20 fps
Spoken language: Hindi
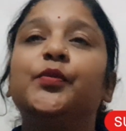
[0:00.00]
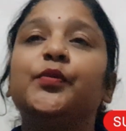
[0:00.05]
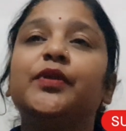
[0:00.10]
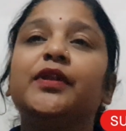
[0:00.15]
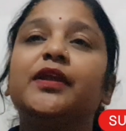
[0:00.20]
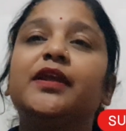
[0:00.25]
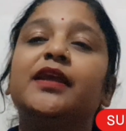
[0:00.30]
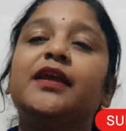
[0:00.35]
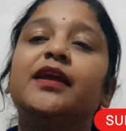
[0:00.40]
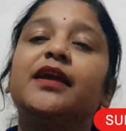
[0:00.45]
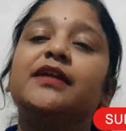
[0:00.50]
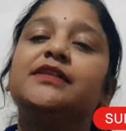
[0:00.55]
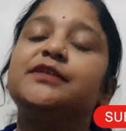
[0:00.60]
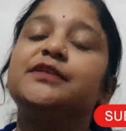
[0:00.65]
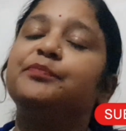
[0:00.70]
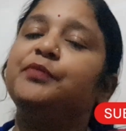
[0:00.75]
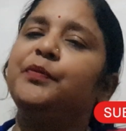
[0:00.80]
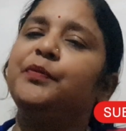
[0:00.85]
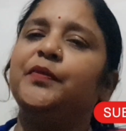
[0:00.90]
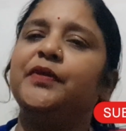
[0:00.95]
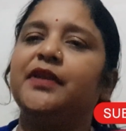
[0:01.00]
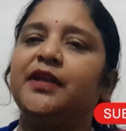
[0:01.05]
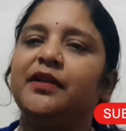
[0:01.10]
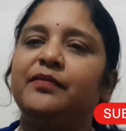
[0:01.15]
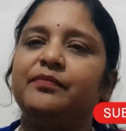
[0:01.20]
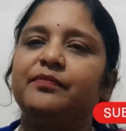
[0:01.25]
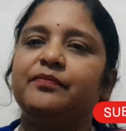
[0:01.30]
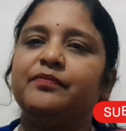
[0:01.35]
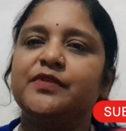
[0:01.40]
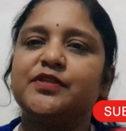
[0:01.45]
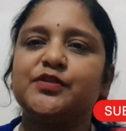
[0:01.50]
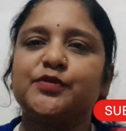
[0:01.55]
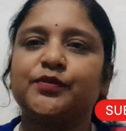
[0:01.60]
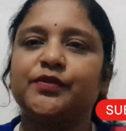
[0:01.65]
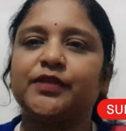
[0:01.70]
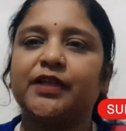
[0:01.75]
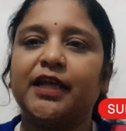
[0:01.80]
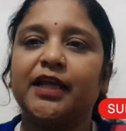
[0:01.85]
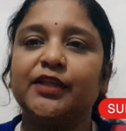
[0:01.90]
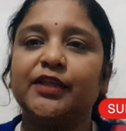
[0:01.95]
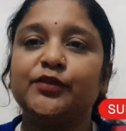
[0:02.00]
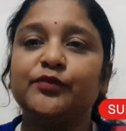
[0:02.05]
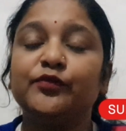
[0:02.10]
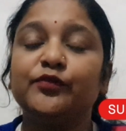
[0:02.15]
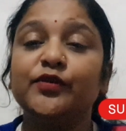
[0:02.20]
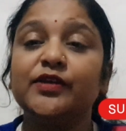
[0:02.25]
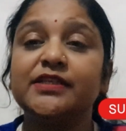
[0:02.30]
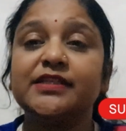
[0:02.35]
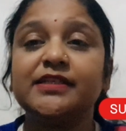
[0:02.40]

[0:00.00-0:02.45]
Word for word: उनका जब भी पीरियड मिस होता है तो वो